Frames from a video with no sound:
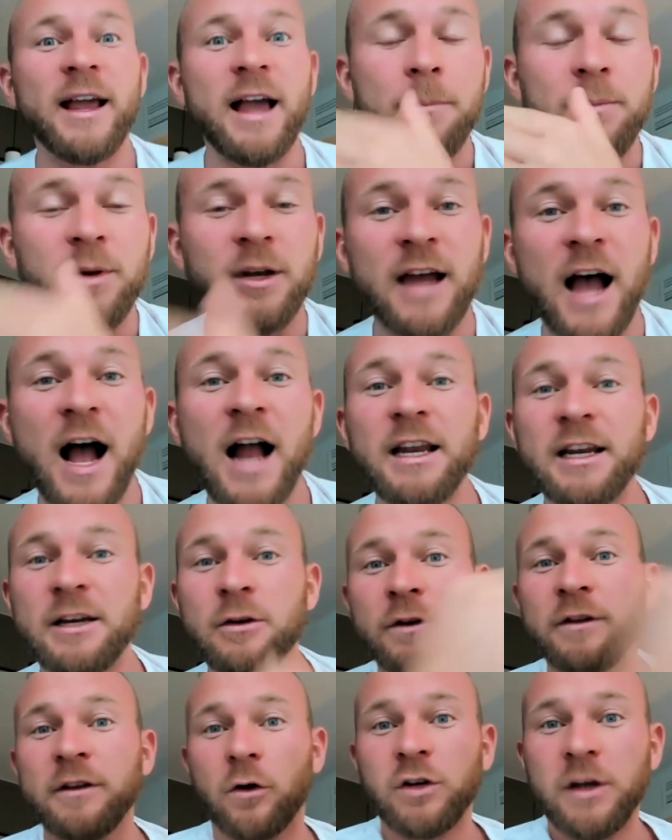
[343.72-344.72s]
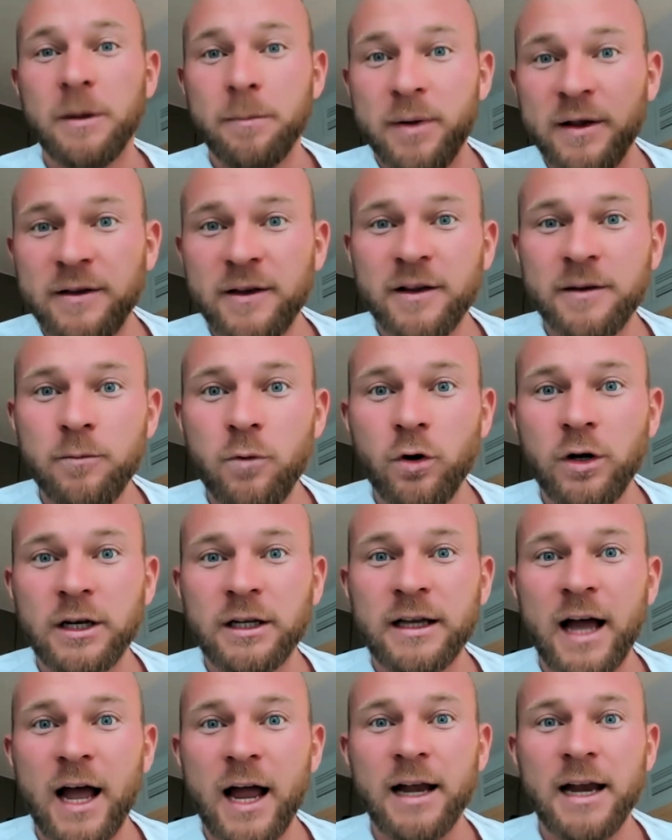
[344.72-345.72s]
Kapital, ich nutze auch die
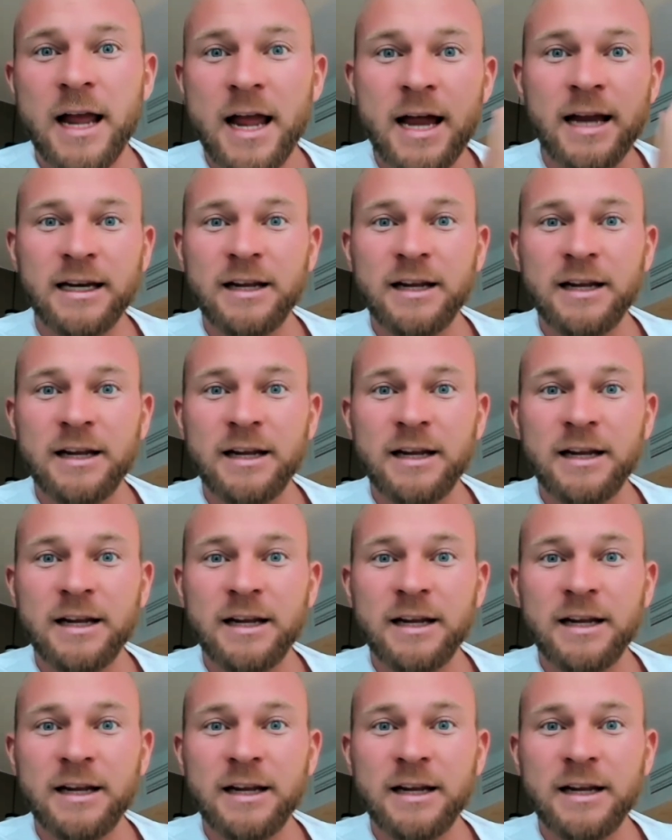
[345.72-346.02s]
Businessmöglichkeit,